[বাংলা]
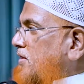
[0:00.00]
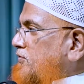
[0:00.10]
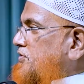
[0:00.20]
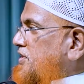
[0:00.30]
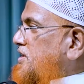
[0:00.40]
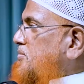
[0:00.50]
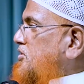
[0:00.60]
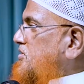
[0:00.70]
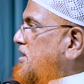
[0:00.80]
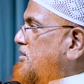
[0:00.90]
মানুষ
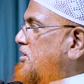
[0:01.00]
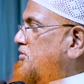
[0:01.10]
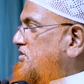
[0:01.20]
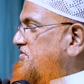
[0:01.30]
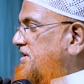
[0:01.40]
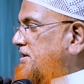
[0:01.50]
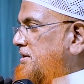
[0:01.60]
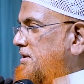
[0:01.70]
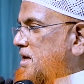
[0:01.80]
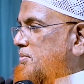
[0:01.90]
ইতিমধ্যে নিহত হয়েছে
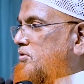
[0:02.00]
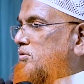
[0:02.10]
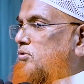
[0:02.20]
এবং